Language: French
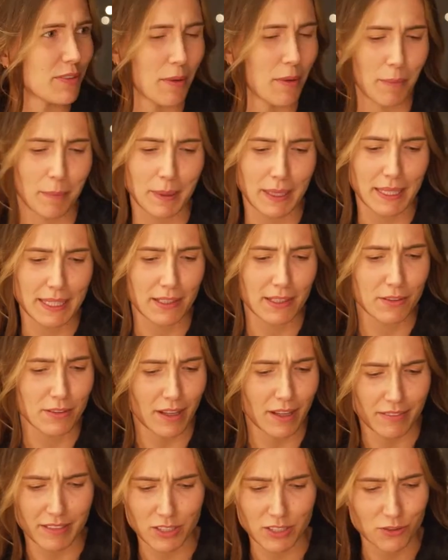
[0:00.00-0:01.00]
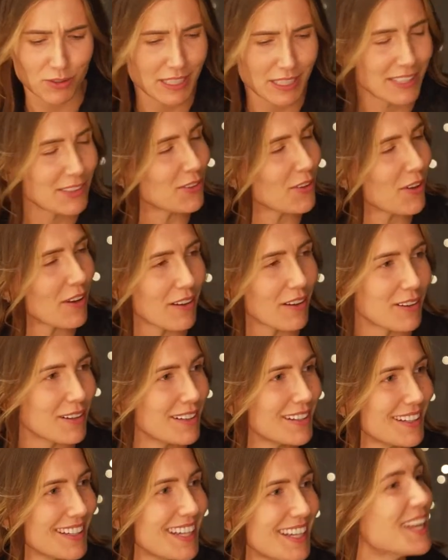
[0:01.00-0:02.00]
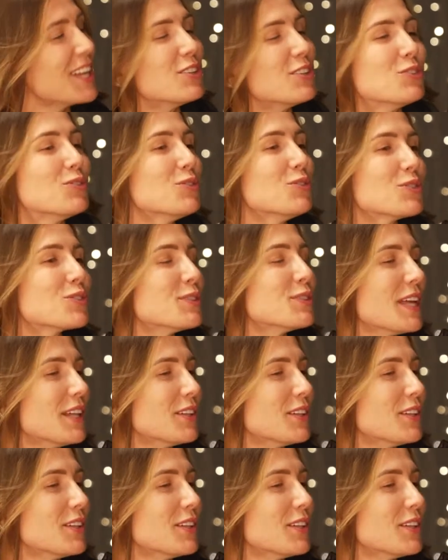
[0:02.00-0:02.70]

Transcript: Festif, brillant, avec du glitter. C'est ça. Tout ce qu'on